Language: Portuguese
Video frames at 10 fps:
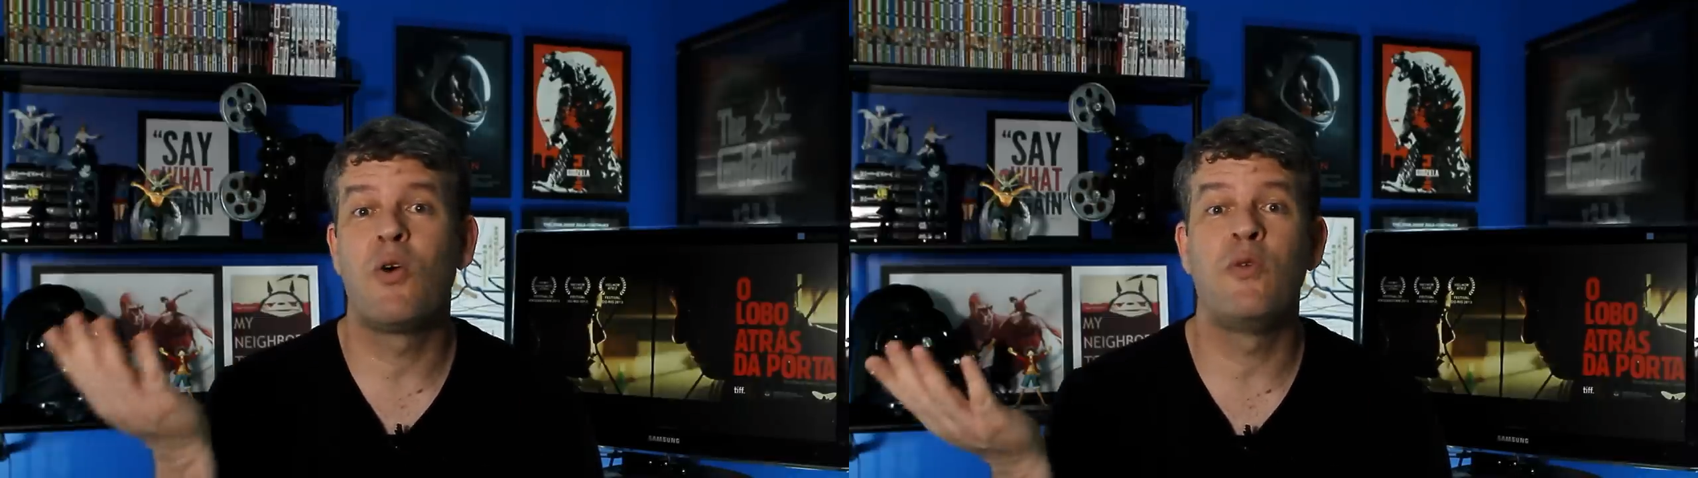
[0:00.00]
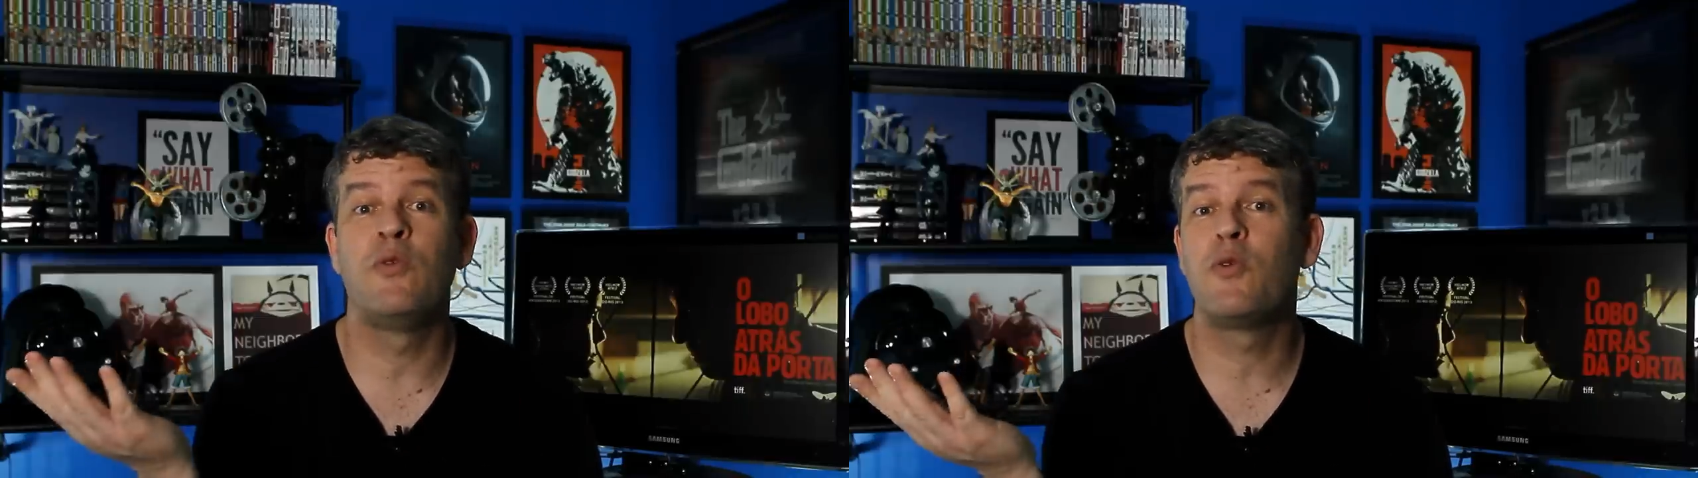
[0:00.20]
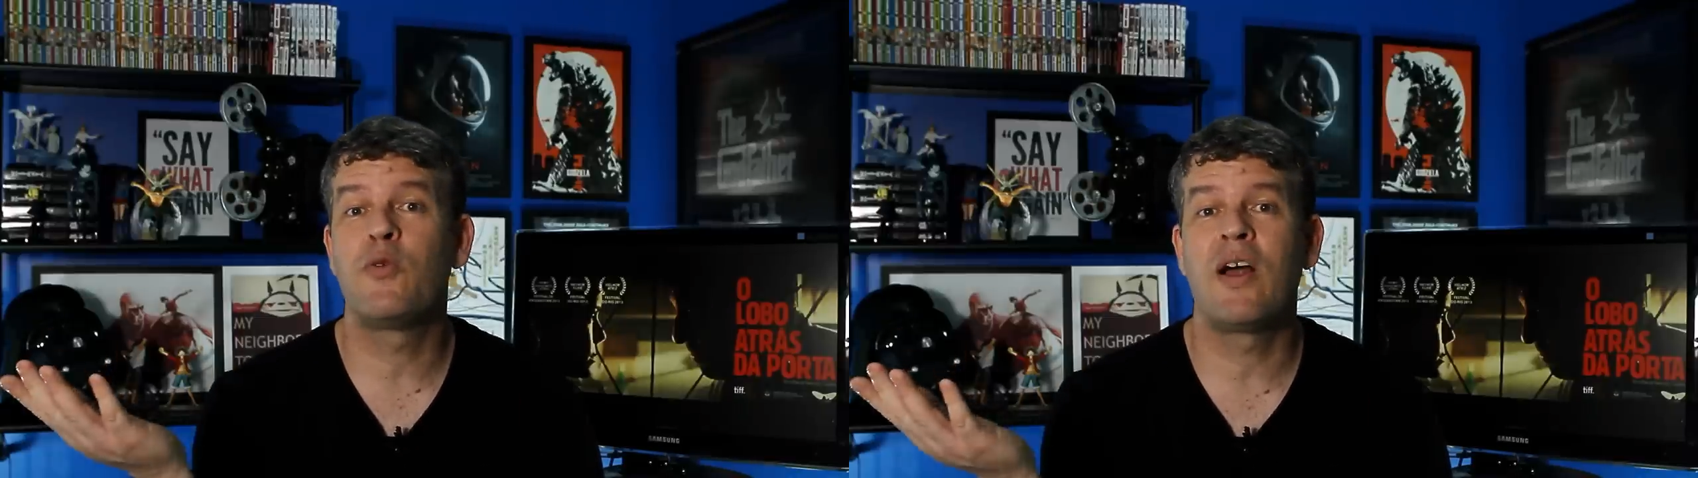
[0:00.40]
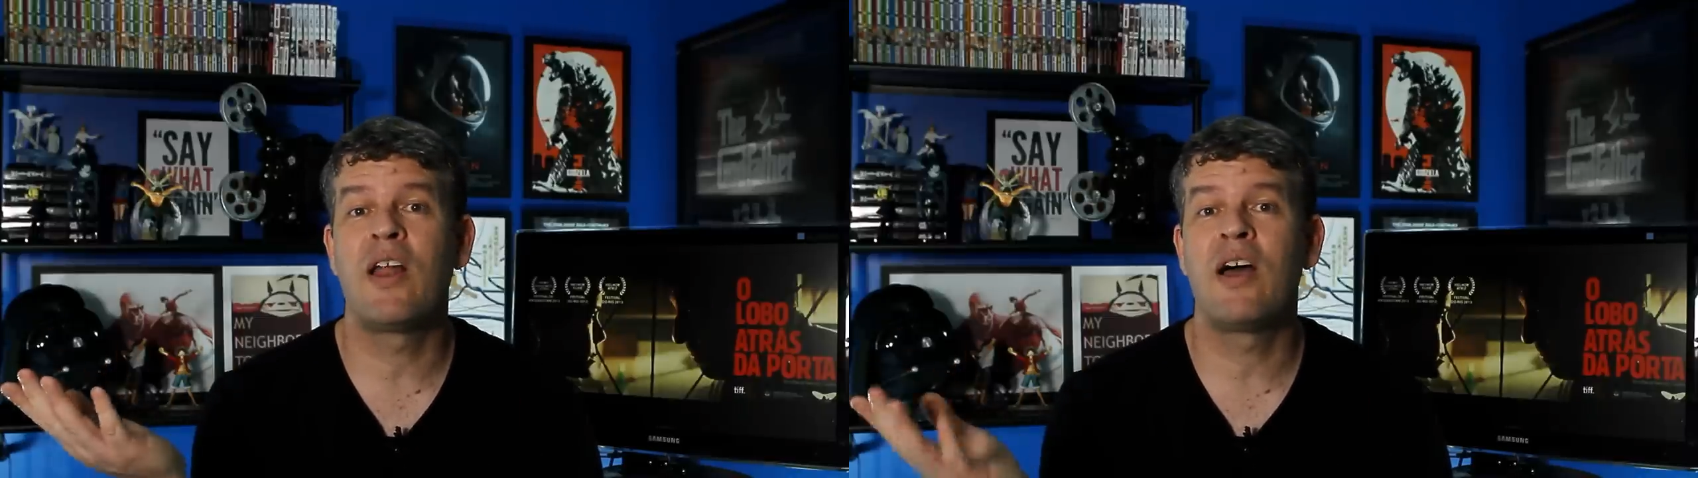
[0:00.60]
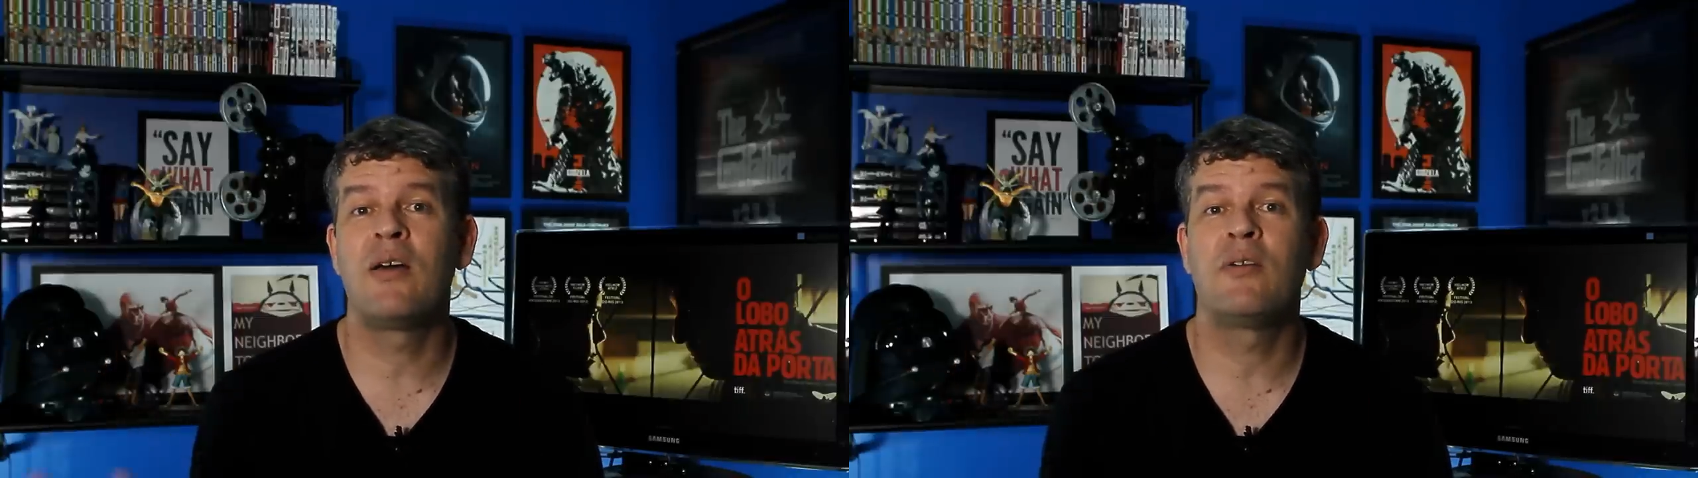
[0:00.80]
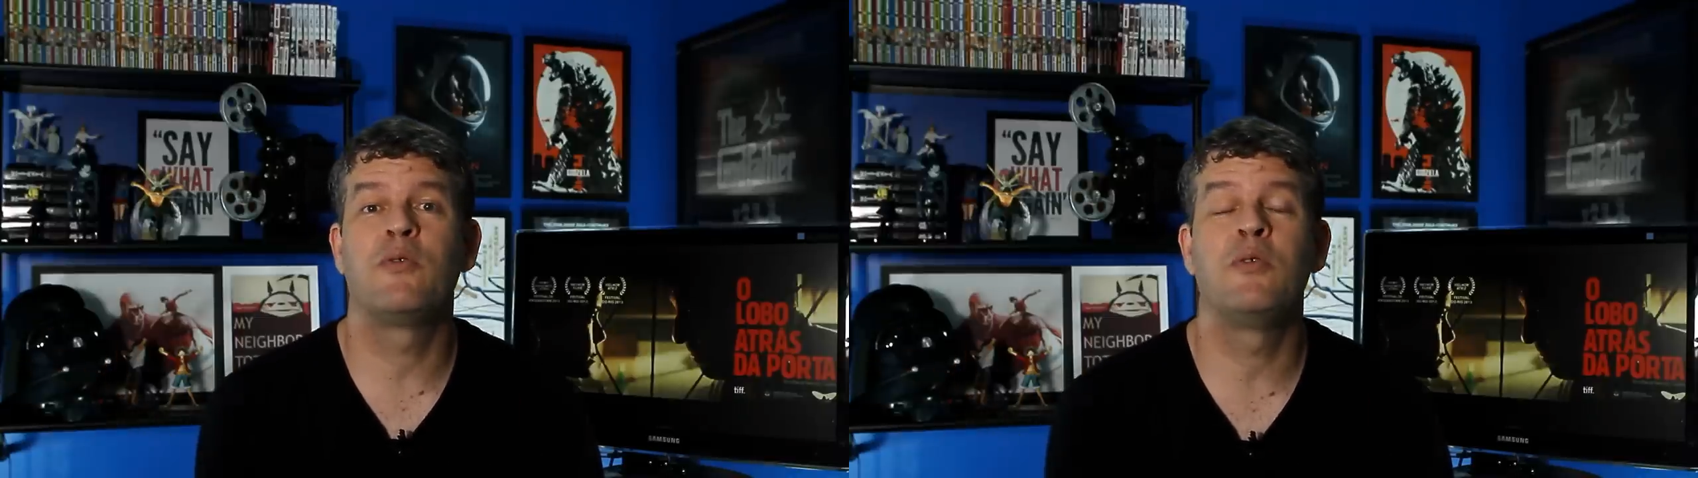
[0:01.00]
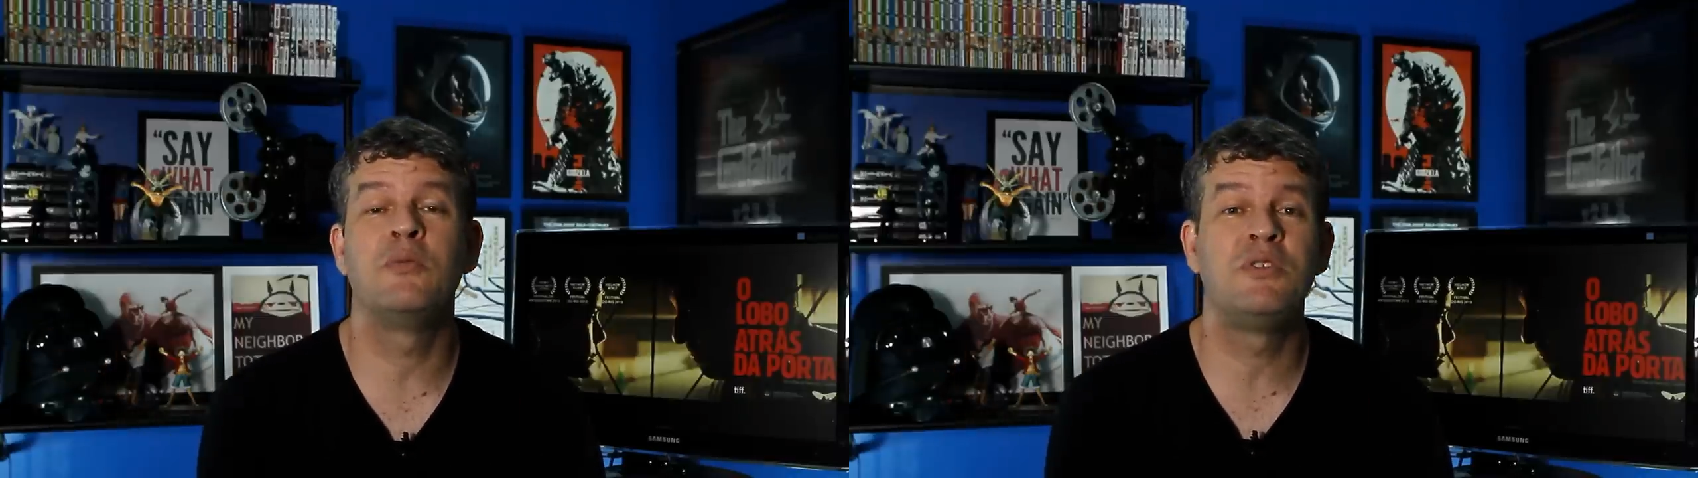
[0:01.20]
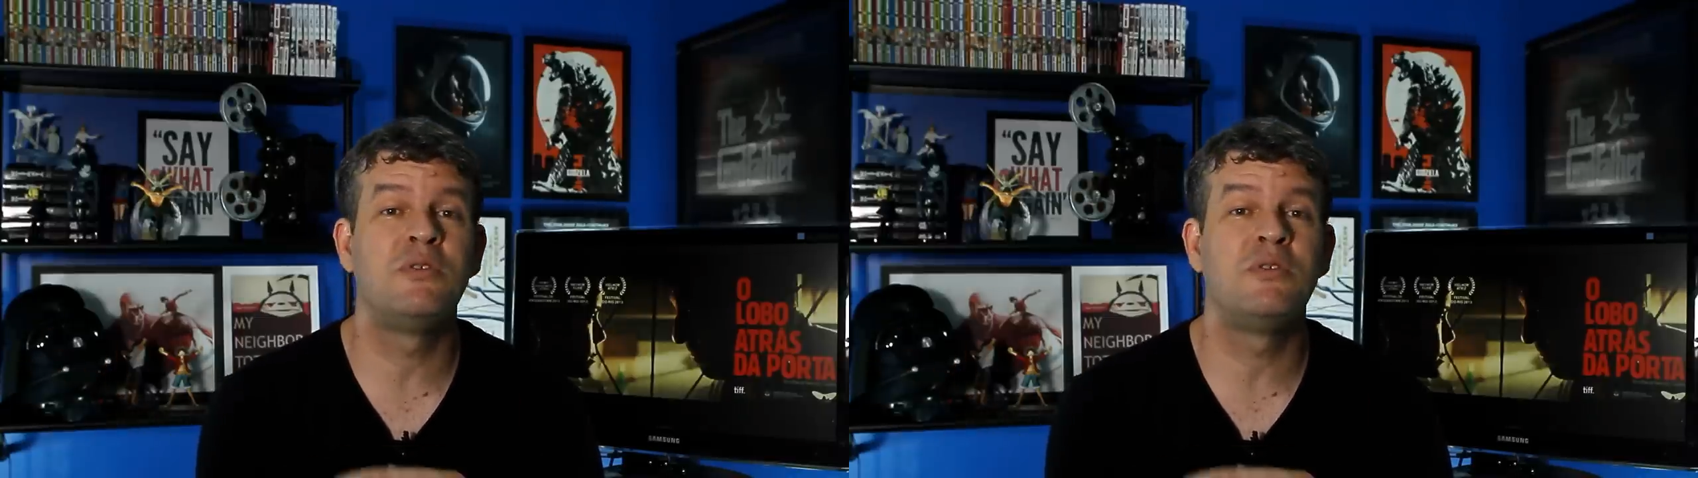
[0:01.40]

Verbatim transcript: ouviu falar, filmes